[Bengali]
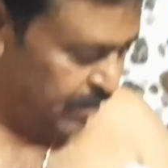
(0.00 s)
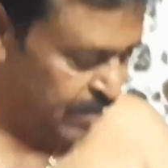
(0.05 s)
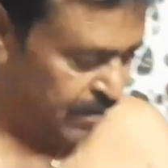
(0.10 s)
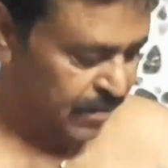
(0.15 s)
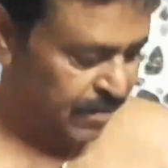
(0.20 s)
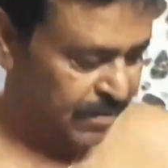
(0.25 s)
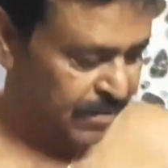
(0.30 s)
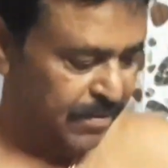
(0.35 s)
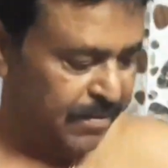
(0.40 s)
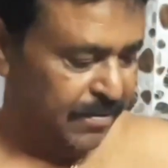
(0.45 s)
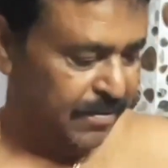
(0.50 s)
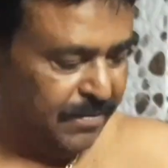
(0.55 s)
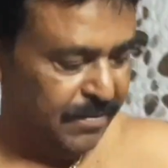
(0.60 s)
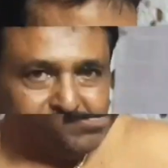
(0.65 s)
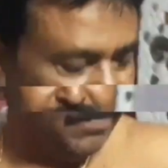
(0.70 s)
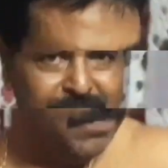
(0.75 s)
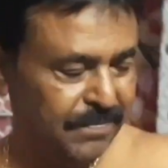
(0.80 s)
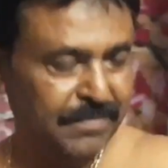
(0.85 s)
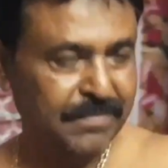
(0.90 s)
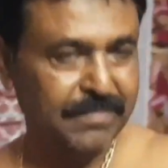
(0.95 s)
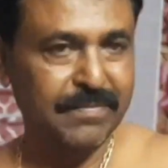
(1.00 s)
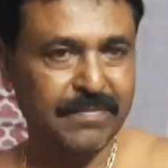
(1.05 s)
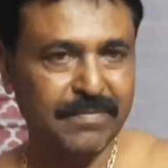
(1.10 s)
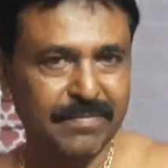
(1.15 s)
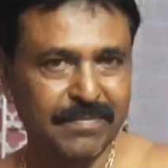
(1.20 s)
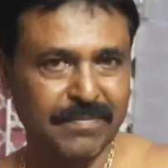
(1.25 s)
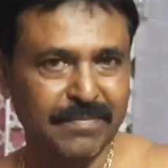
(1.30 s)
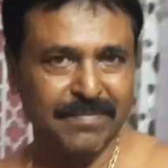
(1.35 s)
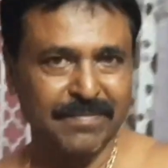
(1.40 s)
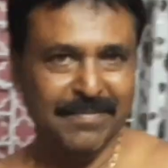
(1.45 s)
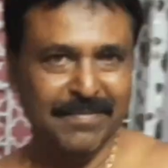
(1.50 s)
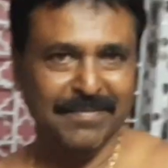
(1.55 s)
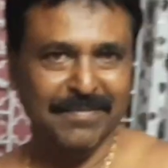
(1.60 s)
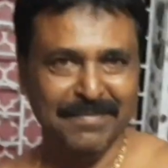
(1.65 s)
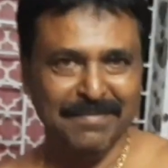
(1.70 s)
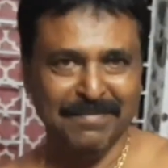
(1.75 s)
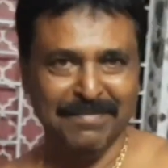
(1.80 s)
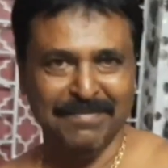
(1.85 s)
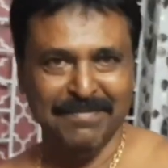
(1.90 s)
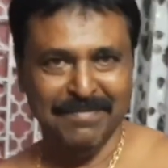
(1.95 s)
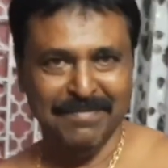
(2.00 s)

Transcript: আমার বাবা তখন কোলে